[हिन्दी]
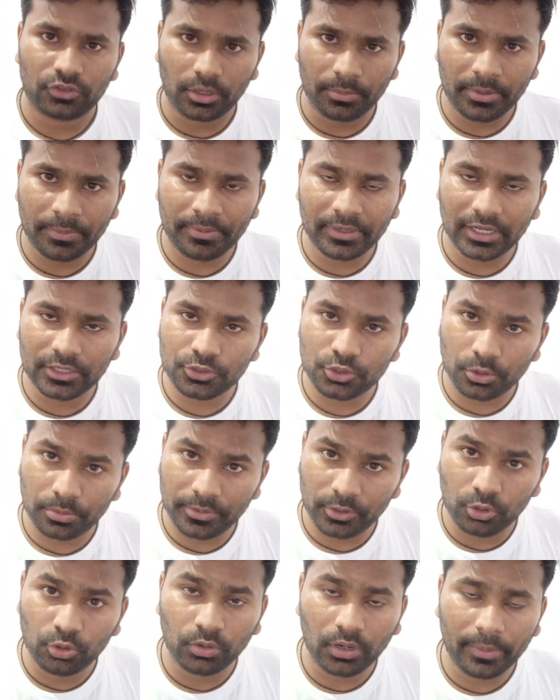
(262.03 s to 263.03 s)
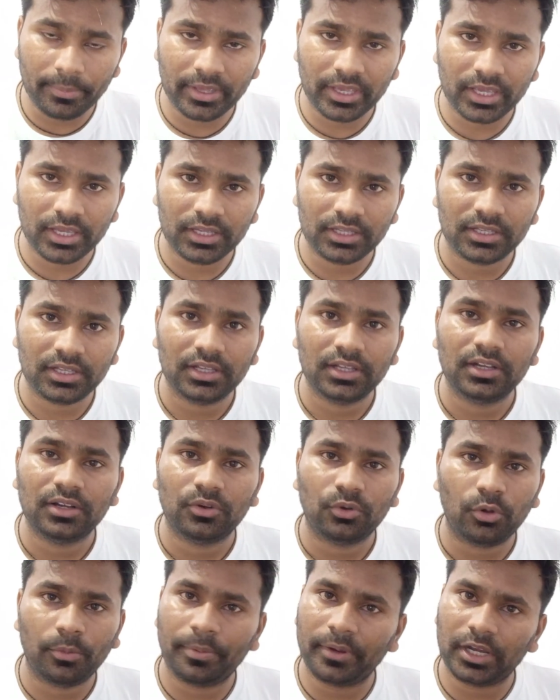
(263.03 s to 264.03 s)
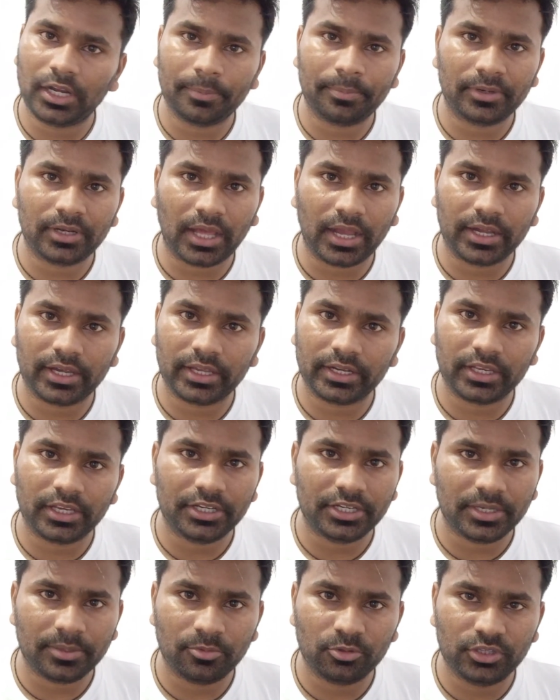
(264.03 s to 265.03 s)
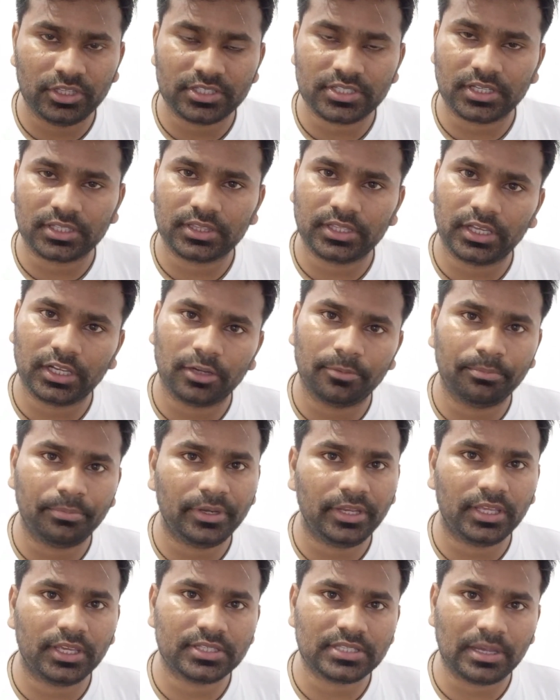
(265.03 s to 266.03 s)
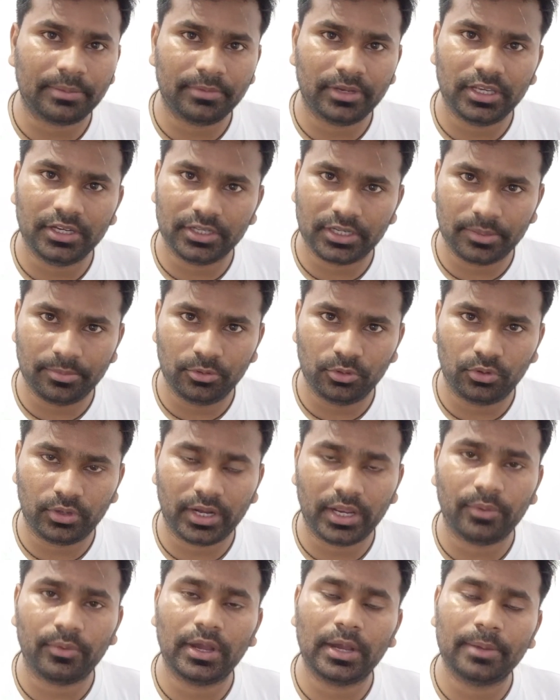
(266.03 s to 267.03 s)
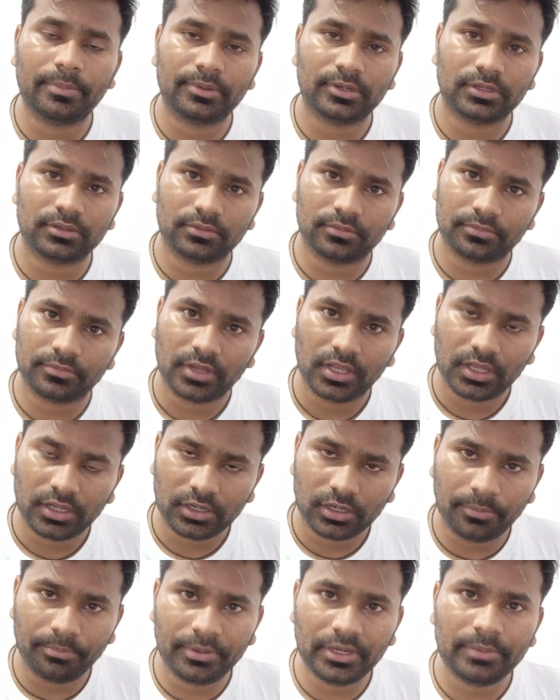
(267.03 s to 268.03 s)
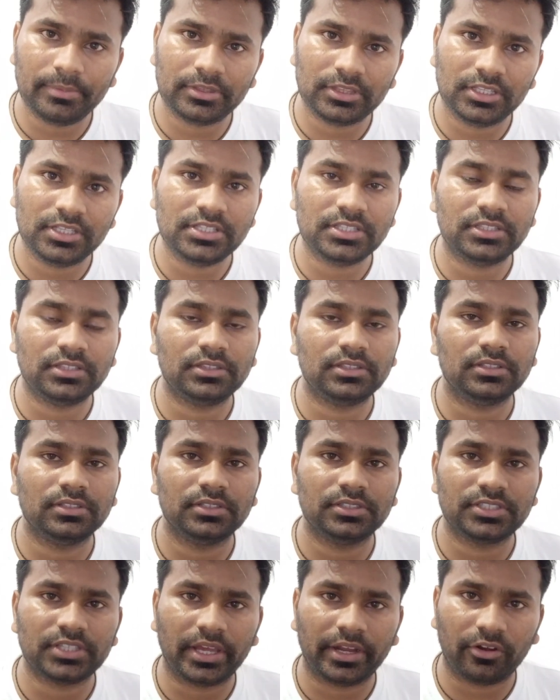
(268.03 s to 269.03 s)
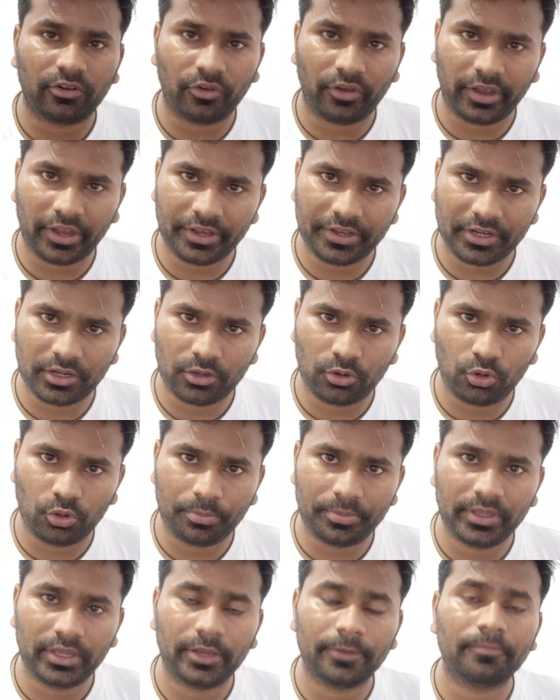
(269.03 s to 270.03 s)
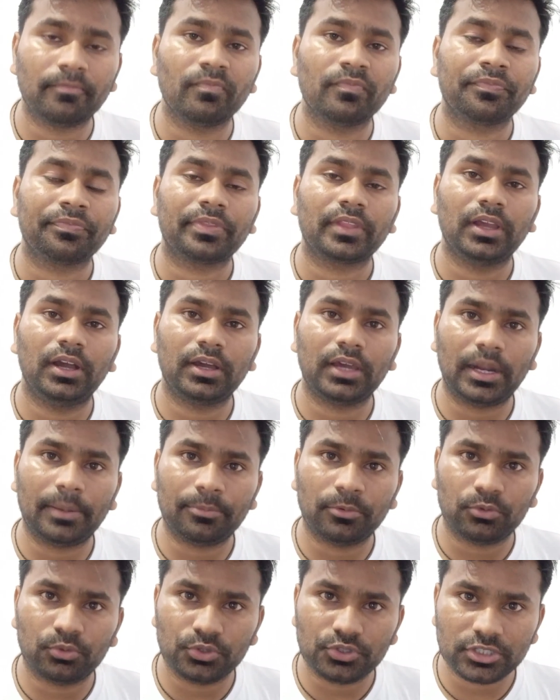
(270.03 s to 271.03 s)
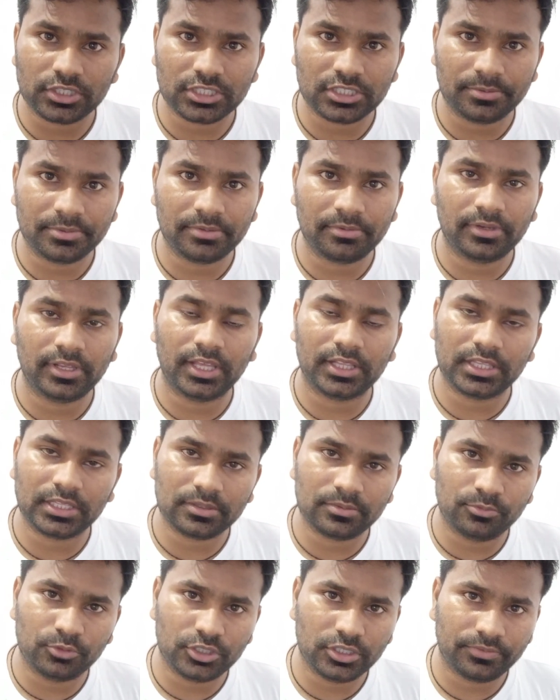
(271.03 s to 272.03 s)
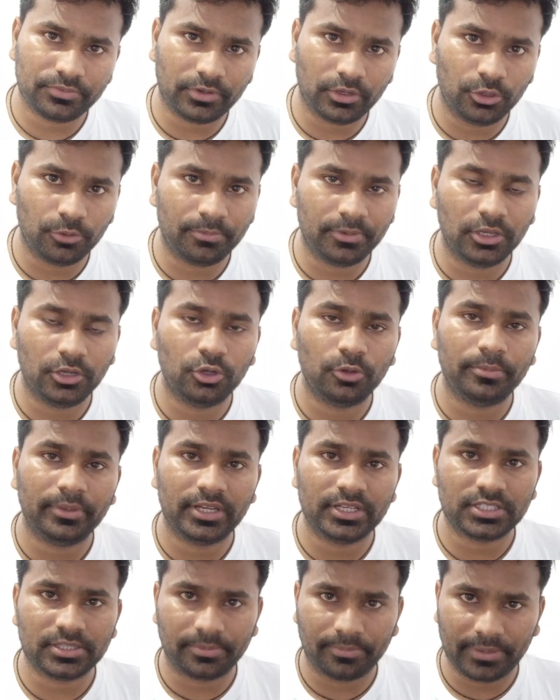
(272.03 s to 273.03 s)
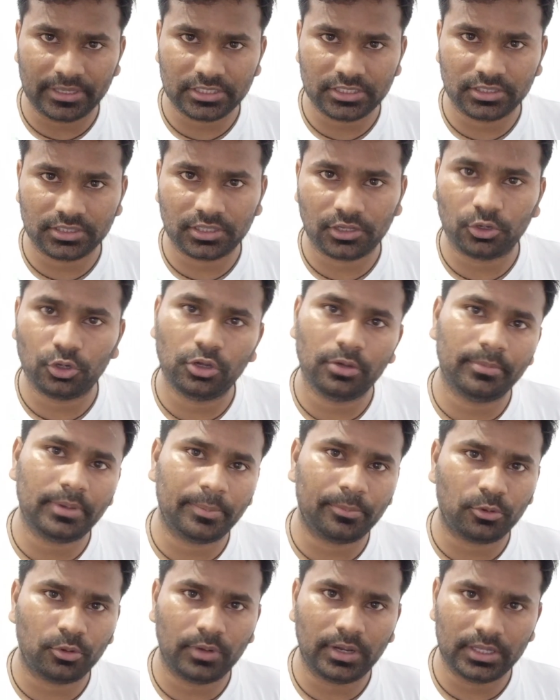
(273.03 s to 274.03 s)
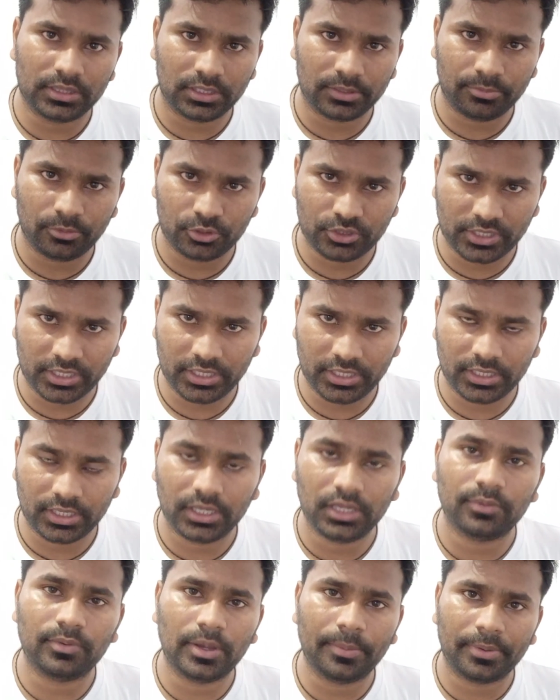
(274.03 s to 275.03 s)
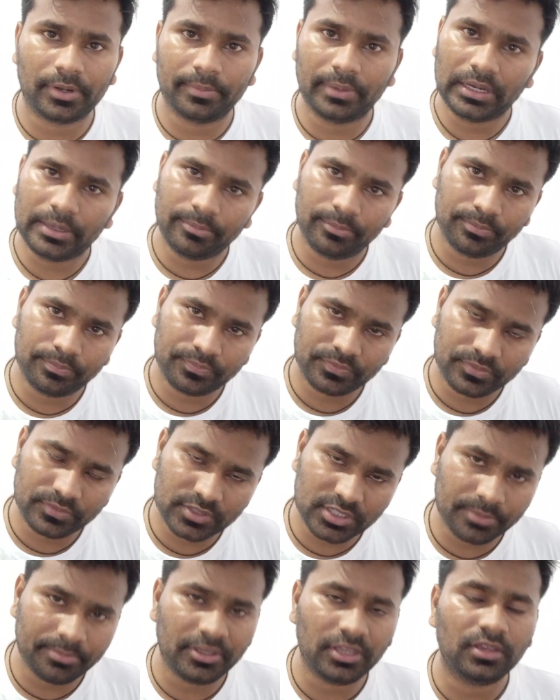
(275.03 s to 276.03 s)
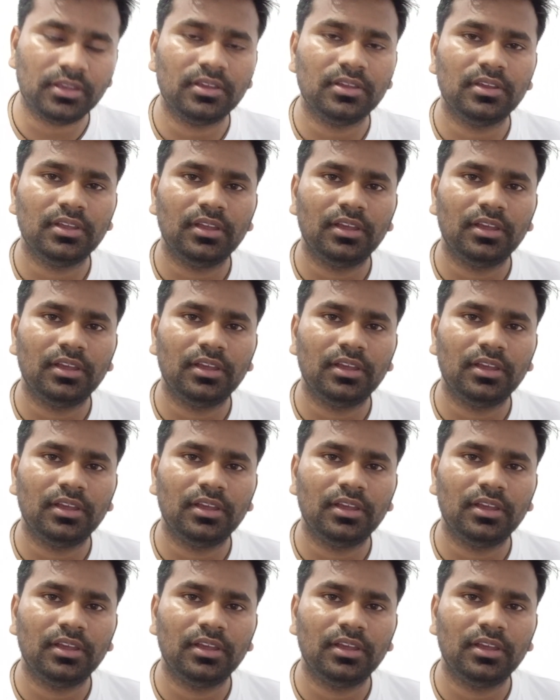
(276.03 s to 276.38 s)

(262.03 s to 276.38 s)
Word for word: तो अभी फ़िलहाल जो भी गोवा में है वो फटाफट आकर के इंटरव्यू दे सकता है कंपनी के सामने इंटरव्यू हो रहा है वहाँ पर कंपनी में तीन चार कॉन्ट्रैक्टर लोग भी हैं अगर आपको कुछ समझ में नहीं आता तो मुझे फॉलोअप ले लो मेरे से बातचीत कर लो हम आपको वहाँ तक पहुँचा देंगे वहाँ पर हमारे सभी